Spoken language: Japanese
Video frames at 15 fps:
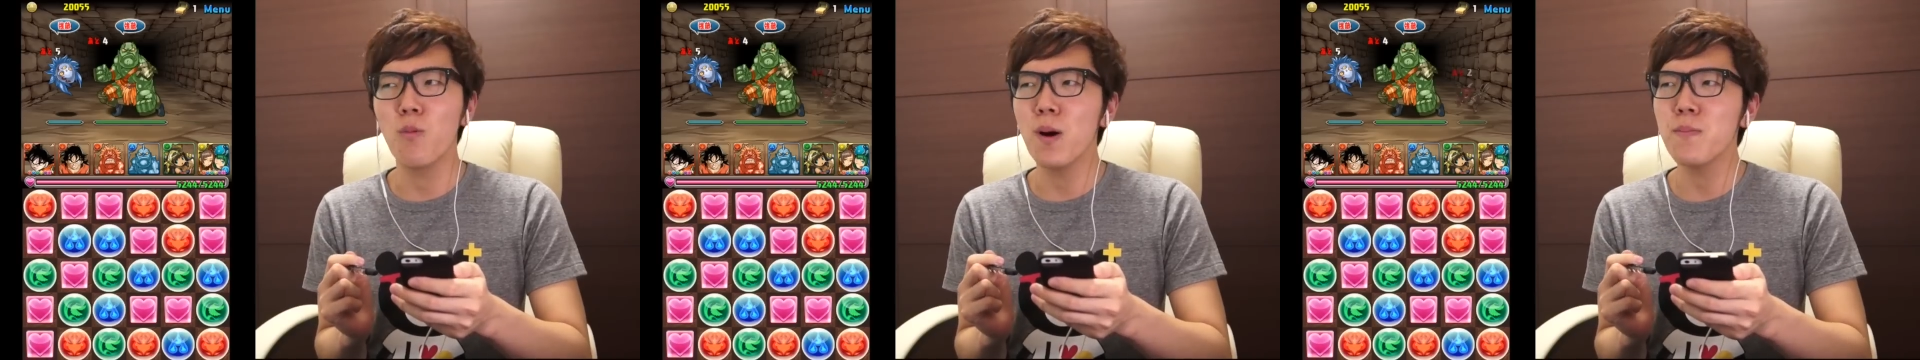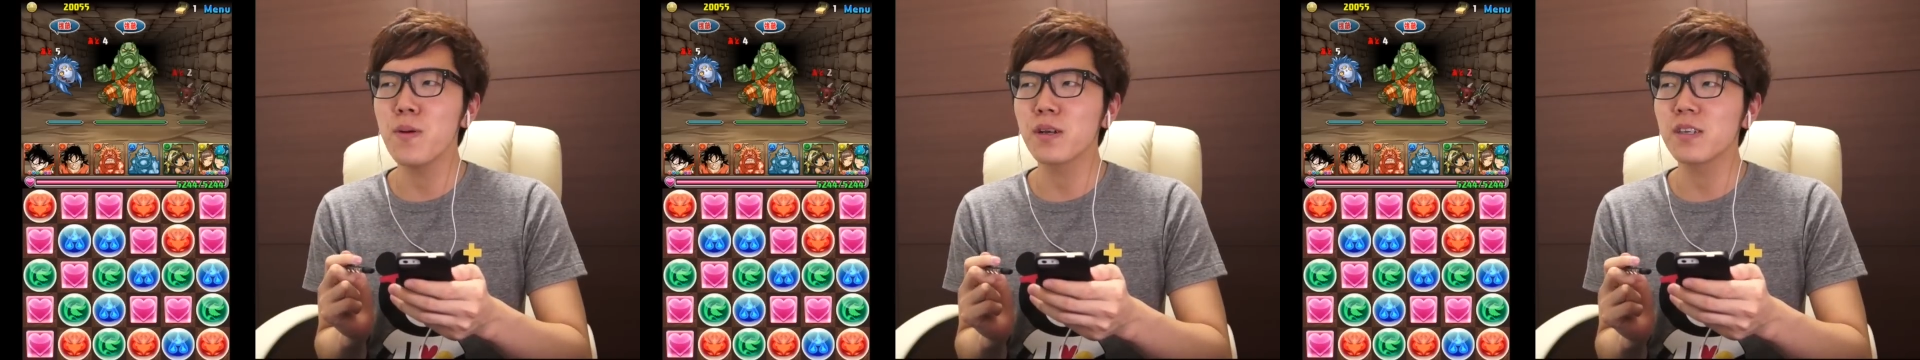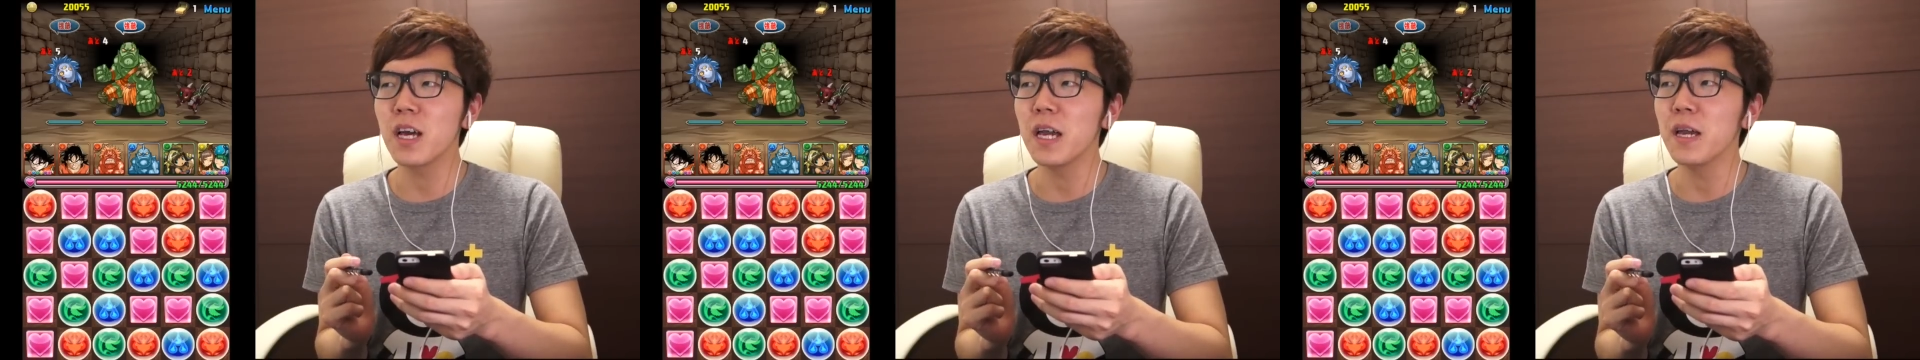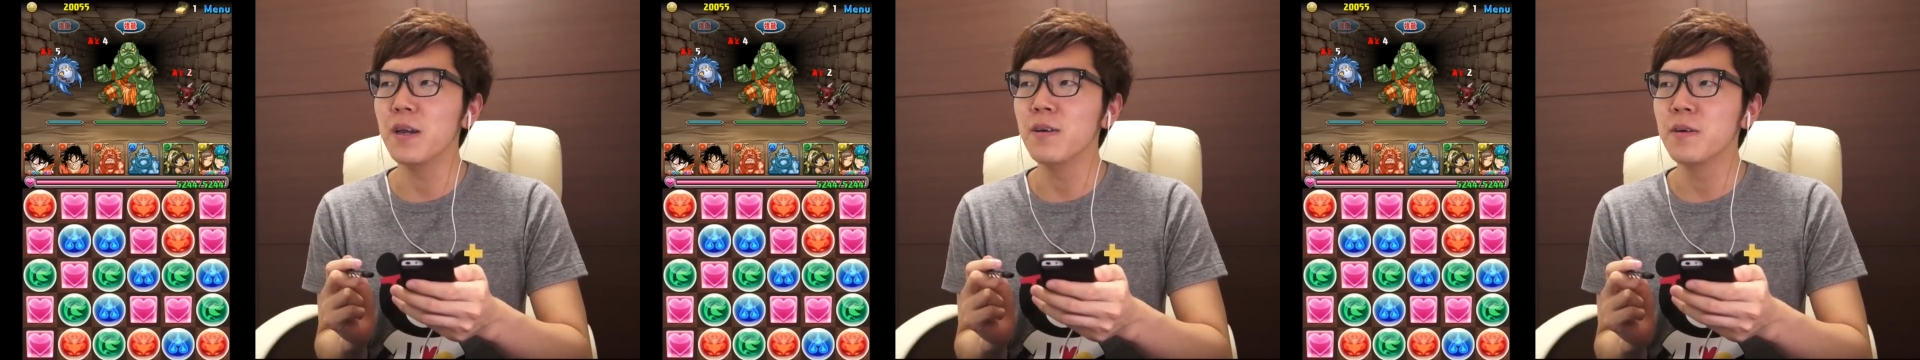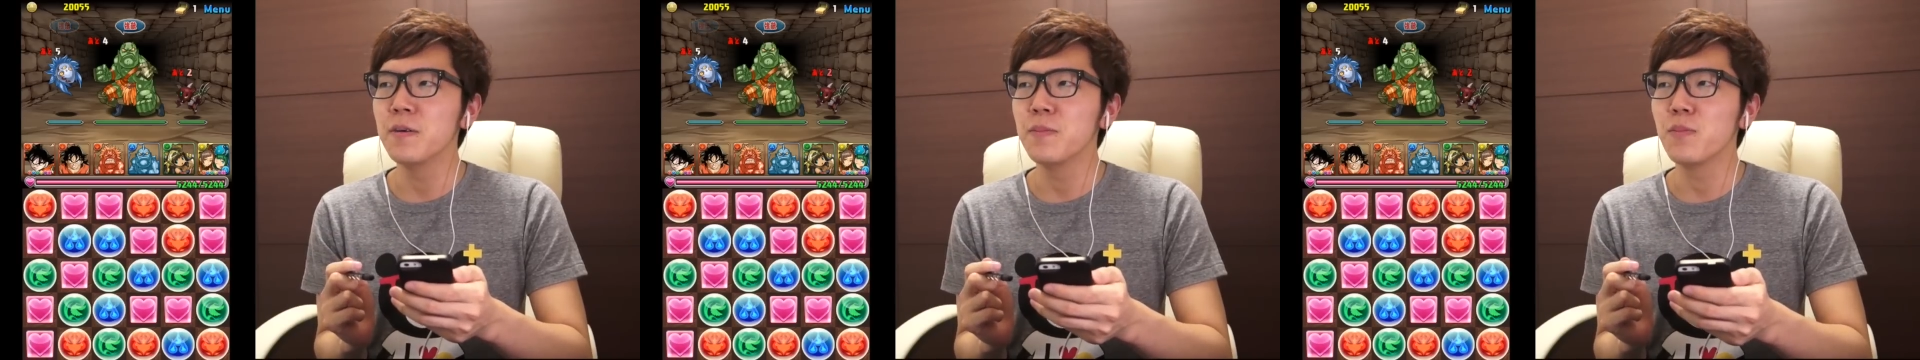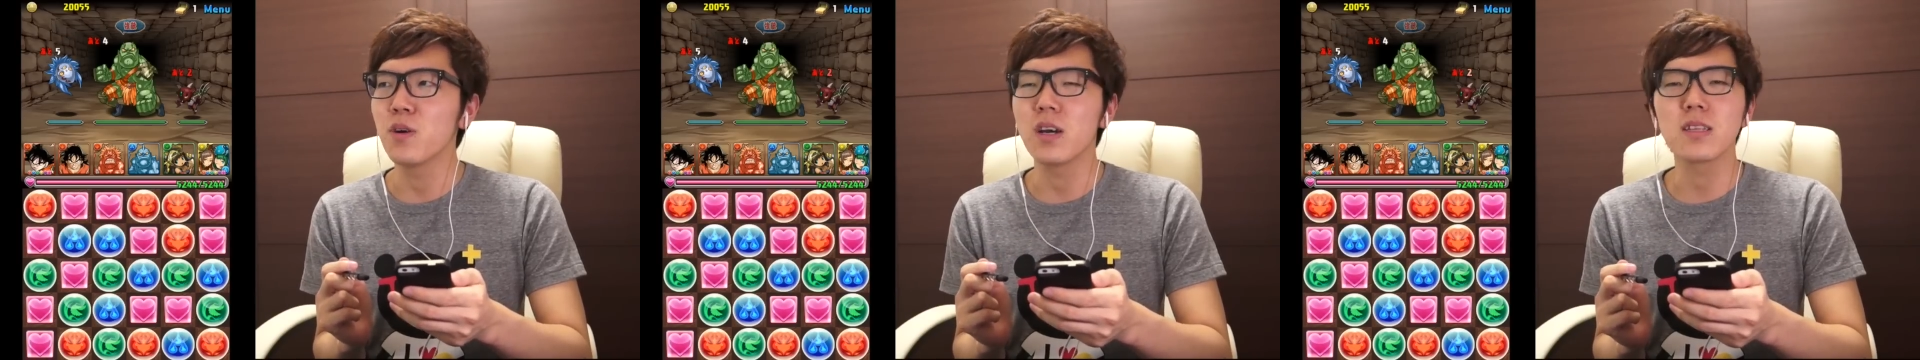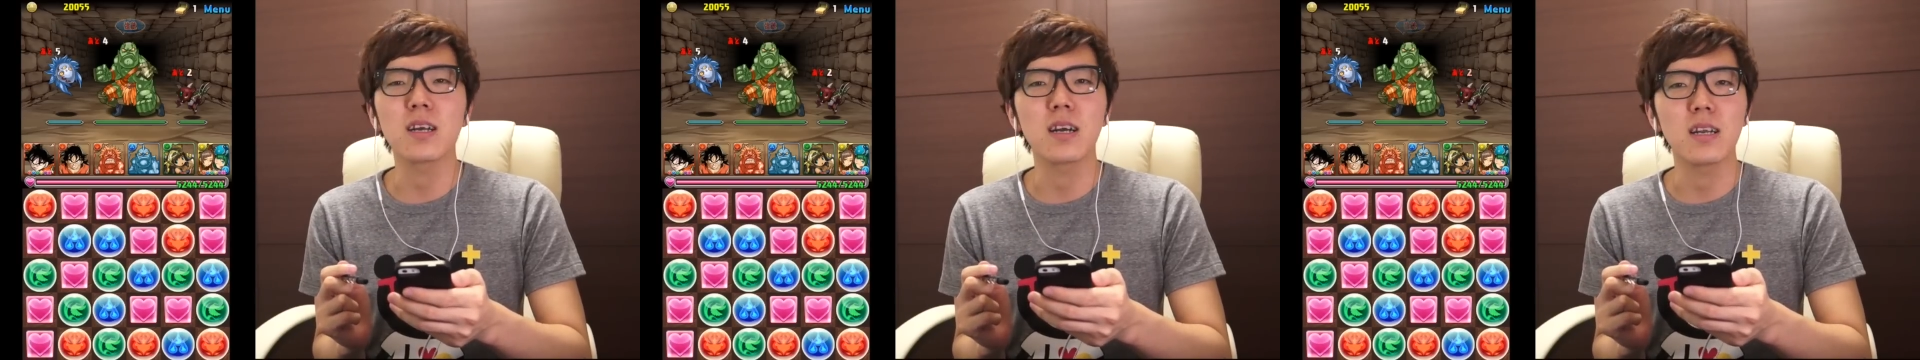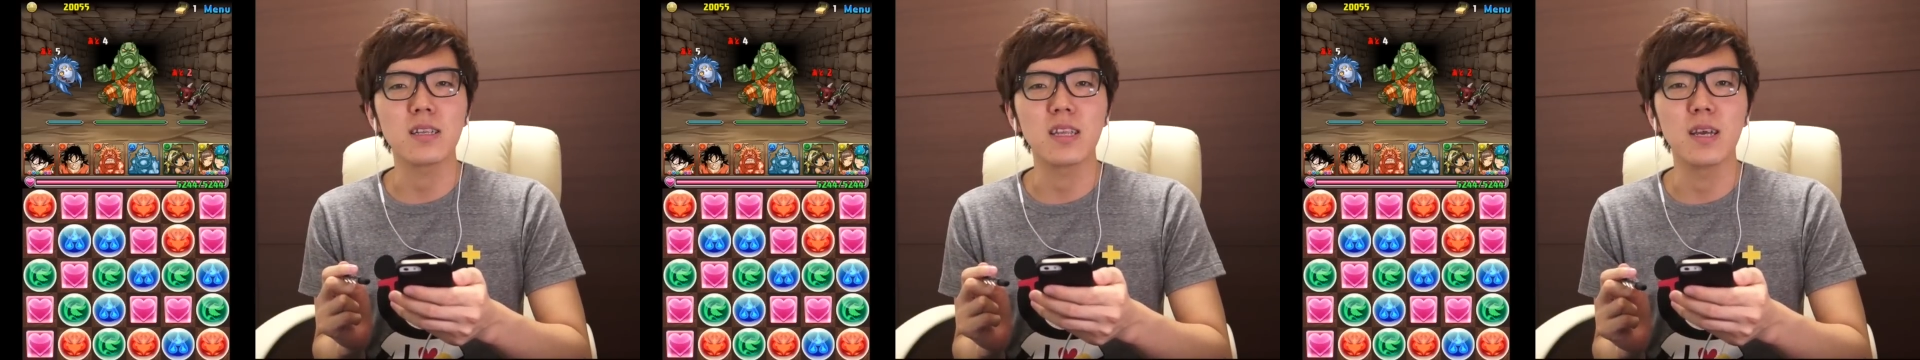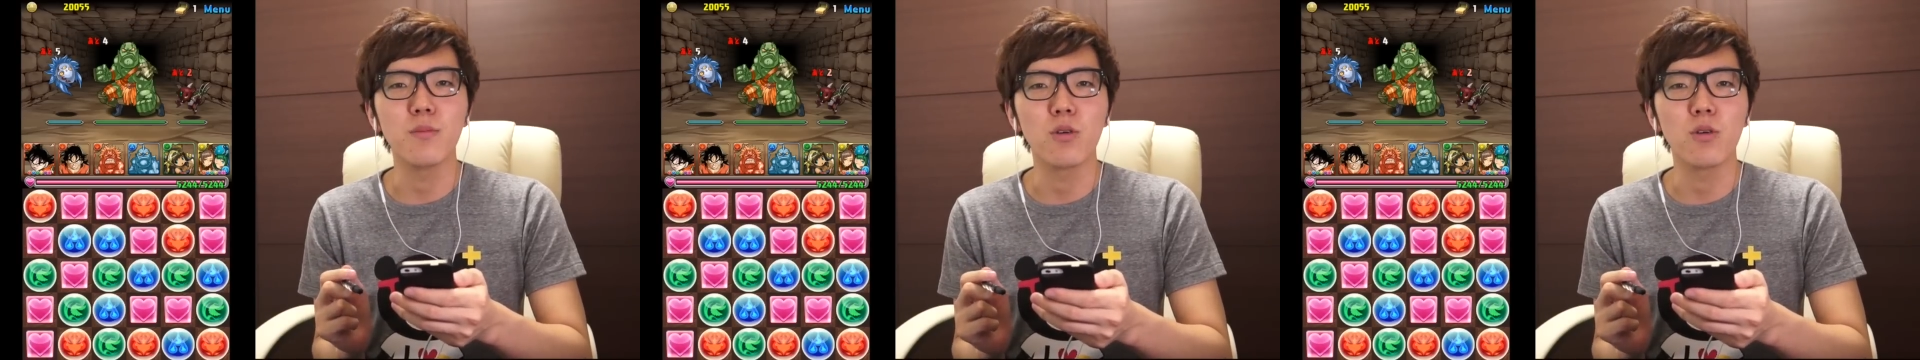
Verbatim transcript: まんまいぐらいもらえたからね。